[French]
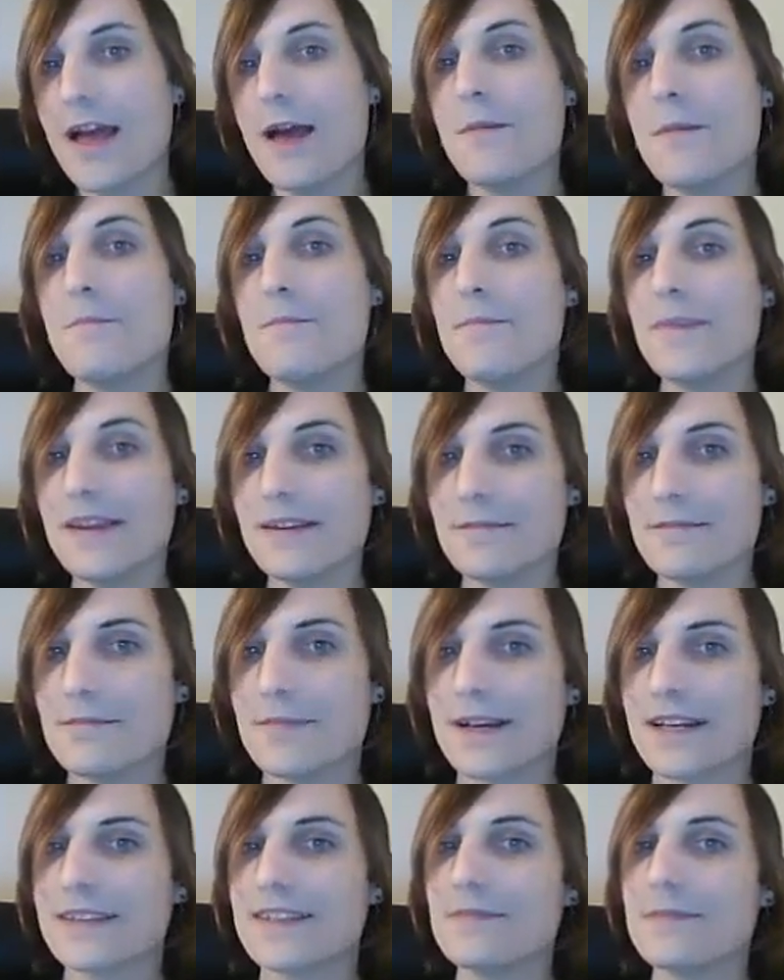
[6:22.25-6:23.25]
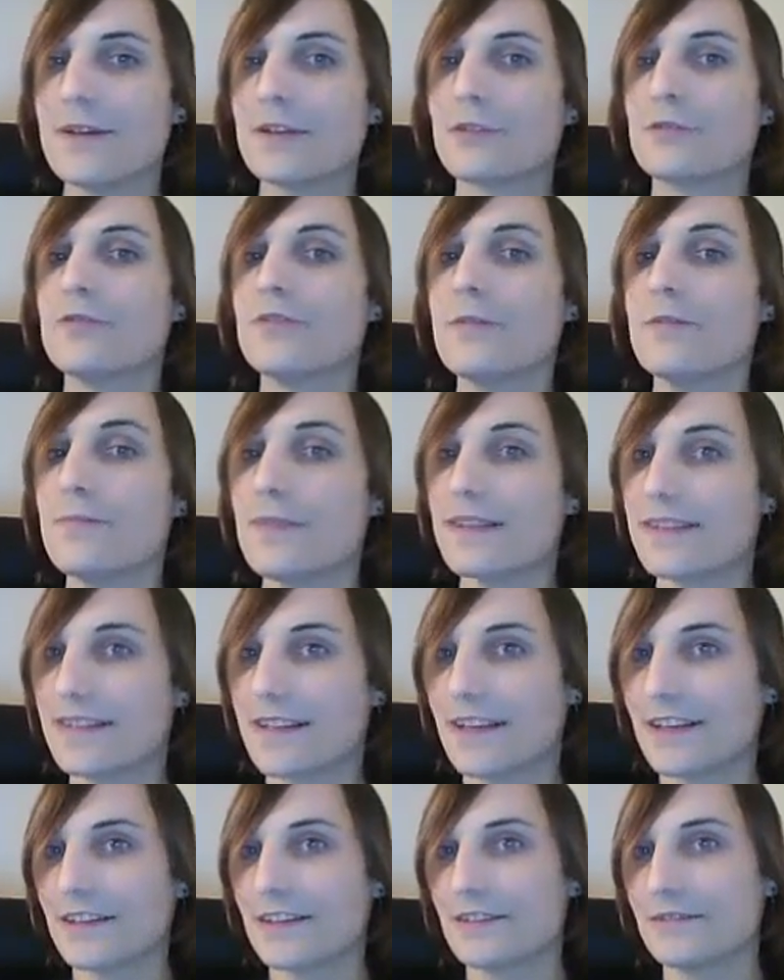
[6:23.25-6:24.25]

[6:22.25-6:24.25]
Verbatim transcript: Mais Maxime a trouvé B5.